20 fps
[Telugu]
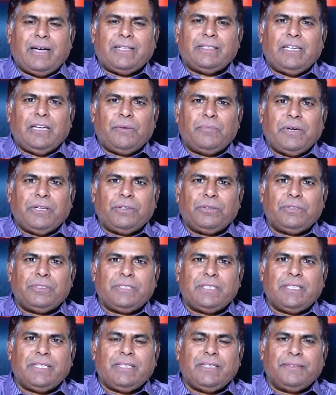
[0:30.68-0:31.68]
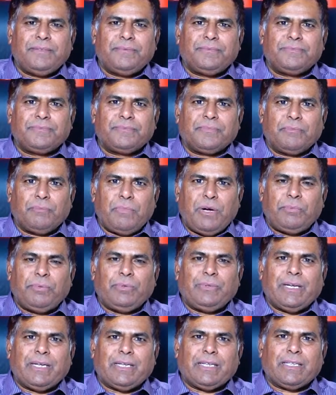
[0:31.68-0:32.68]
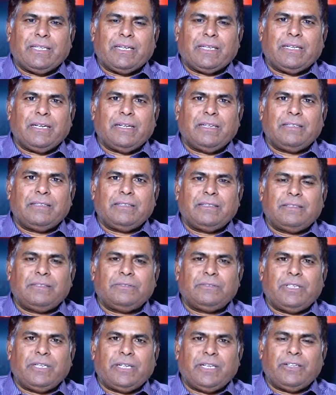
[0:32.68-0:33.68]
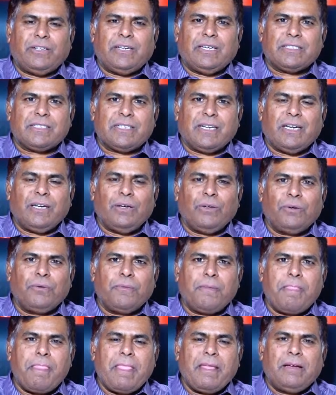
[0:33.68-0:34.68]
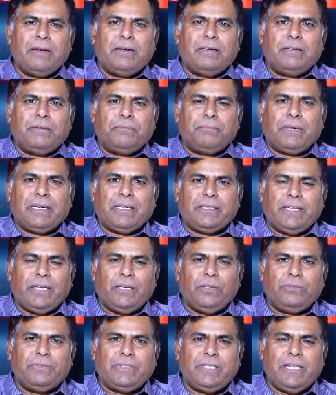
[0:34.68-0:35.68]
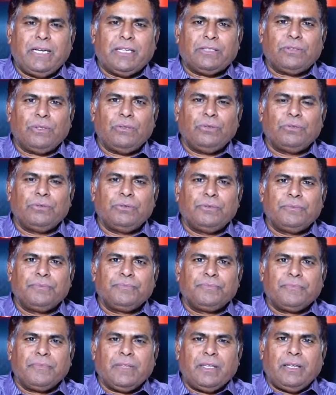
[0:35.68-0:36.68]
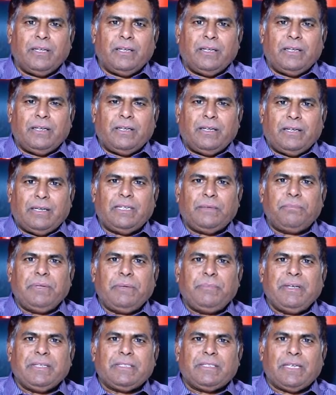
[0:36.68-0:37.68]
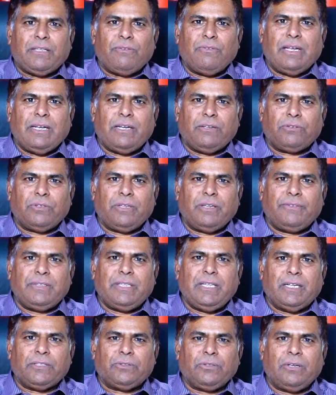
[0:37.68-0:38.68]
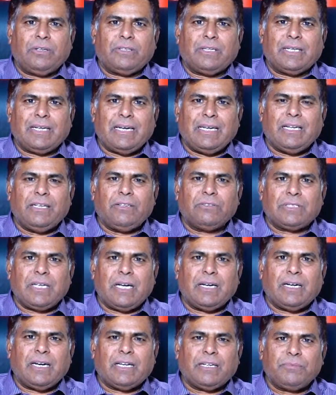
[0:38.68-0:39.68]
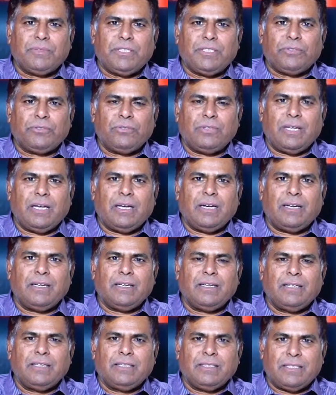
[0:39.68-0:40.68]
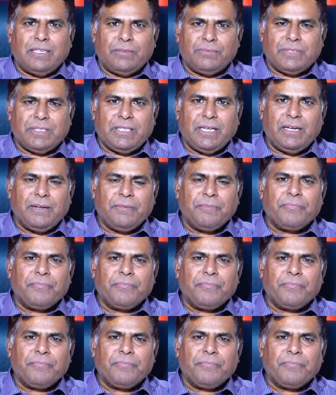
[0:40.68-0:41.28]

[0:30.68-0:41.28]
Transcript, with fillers: ఆదిలాబాద్ నుంచి మహబూబ్ నగర్ దాకా ఉన్న రెండు రాష్ట్రాల్లో మన తెలుగు విద్యార్థులు ఎంబీబీఎస్ చదవాలనుకున్న విద్యార్థుల యొక్క కళలను సాకారం చేస్తున్న సంస్థ